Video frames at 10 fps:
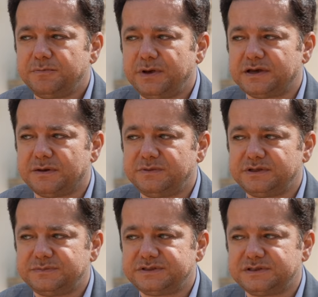
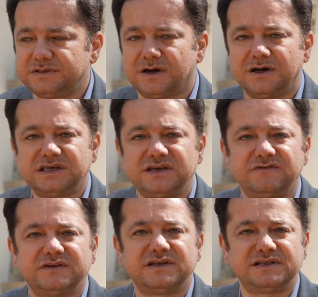peygamberimizi tahkir
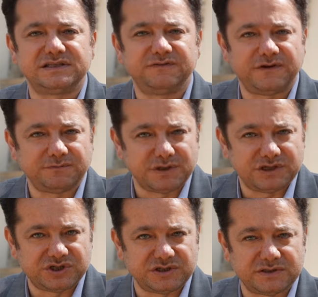ve tezif etmek
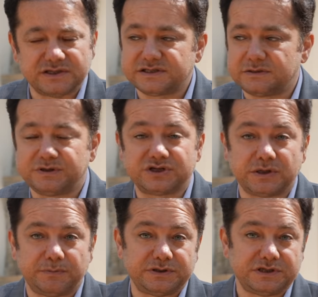için nasıl bir
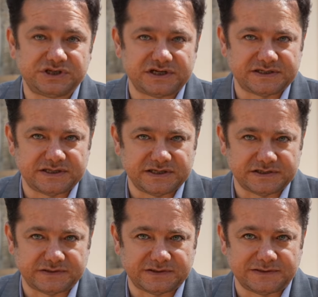çabanın içerisine
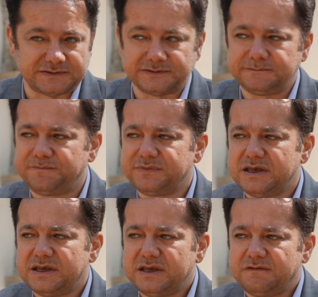girdiklerini
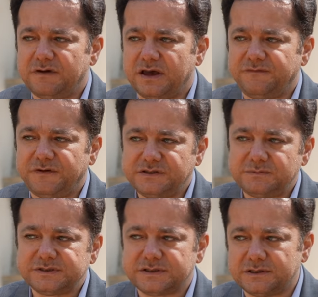ve
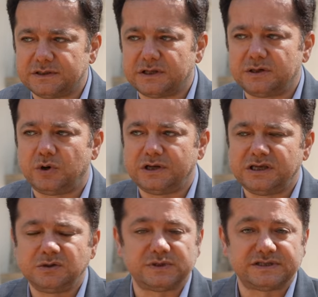Efendimiz sallallahu aleyhi ve